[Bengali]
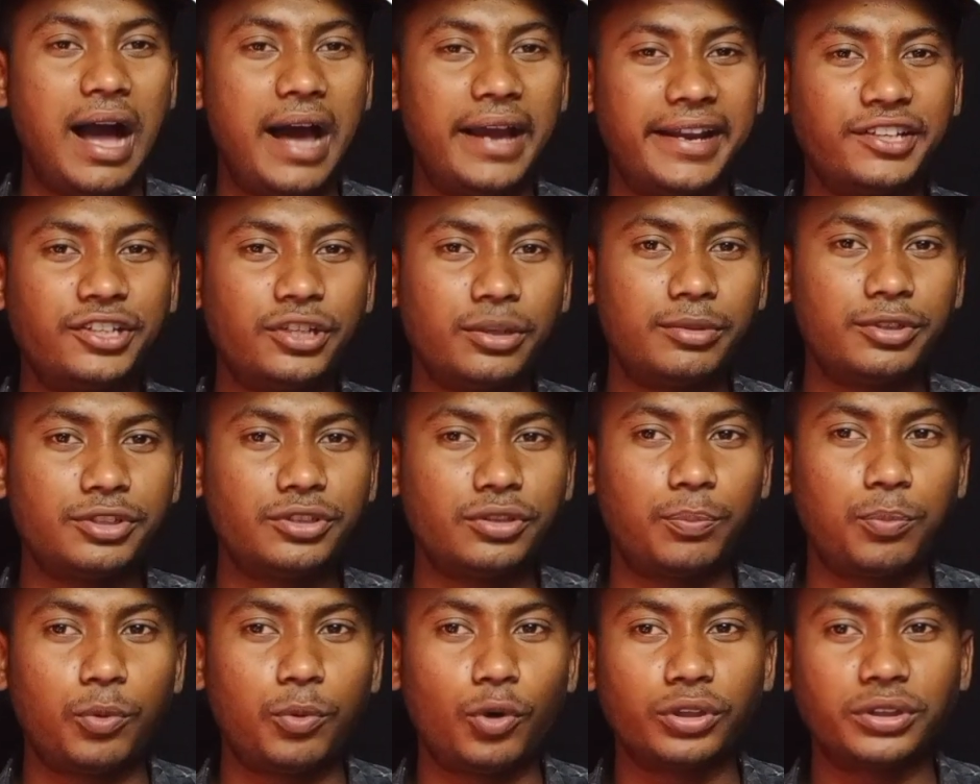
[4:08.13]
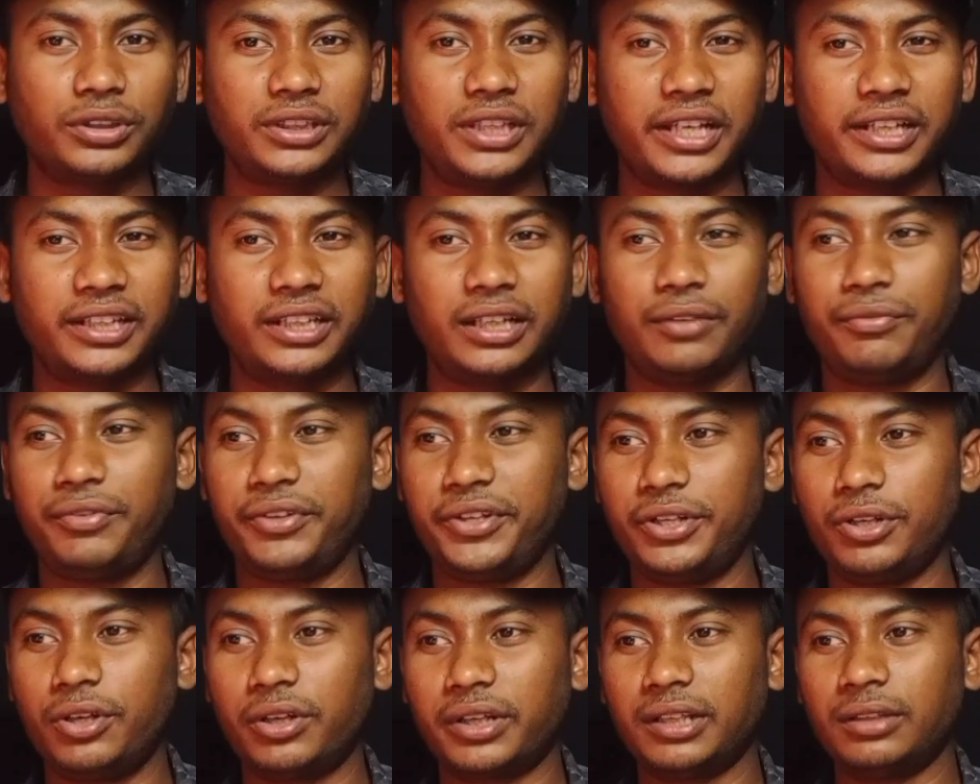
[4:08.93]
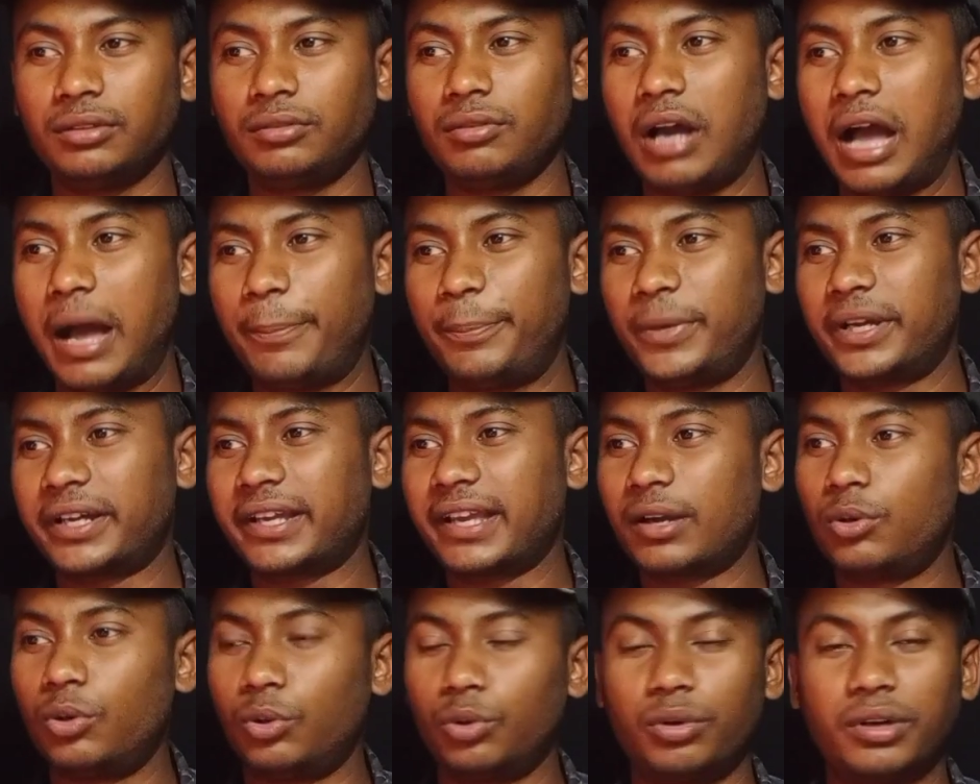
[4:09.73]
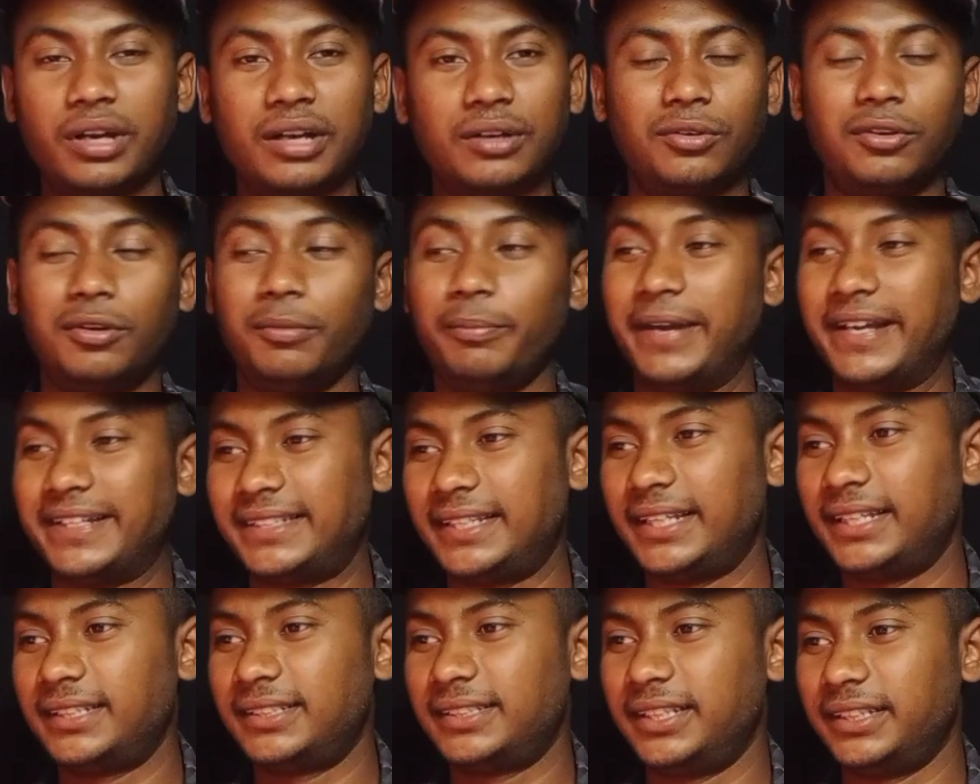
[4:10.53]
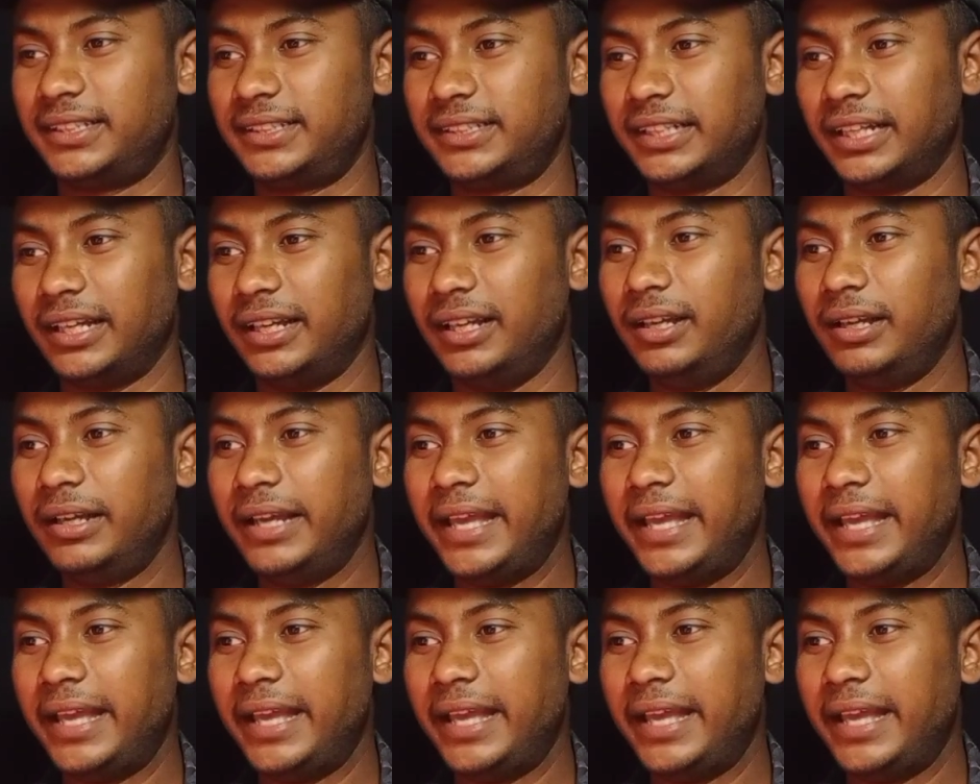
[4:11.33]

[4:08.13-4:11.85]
আর এই সমস্ত প্রত্যেকটি ভিডিও কিন্তু আপনাকে কোনো না কোনো মেসেজ দিচ্ছে